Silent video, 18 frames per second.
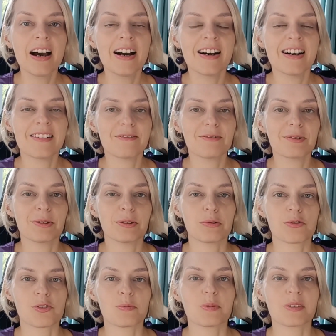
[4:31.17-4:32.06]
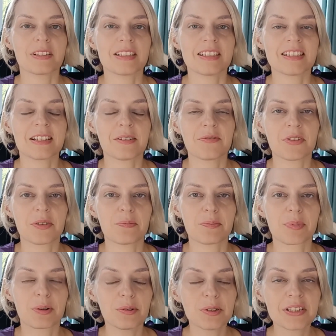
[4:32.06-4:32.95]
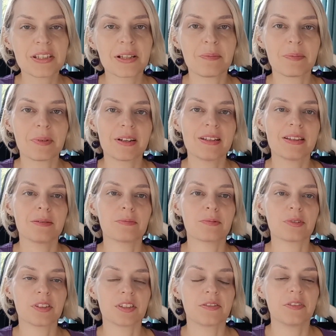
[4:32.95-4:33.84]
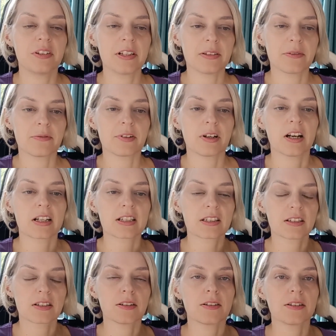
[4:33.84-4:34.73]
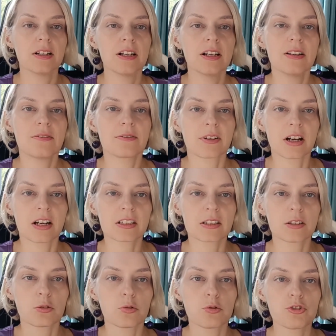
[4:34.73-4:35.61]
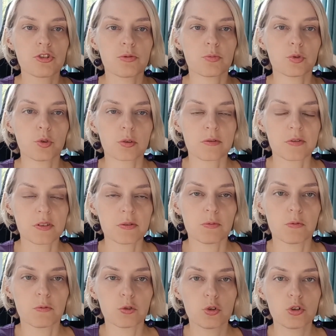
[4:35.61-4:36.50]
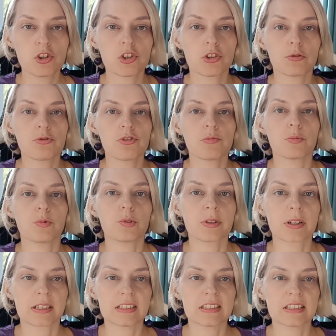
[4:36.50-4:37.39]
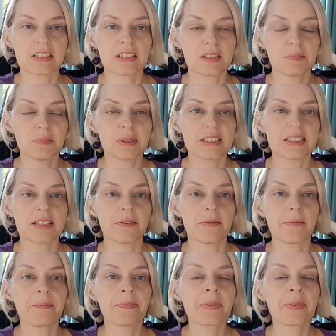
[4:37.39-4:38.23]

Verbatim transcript: а вот тоже было не совсем просто поэтому действительно в картах в картах очень много всего вложено очень много разных смыслов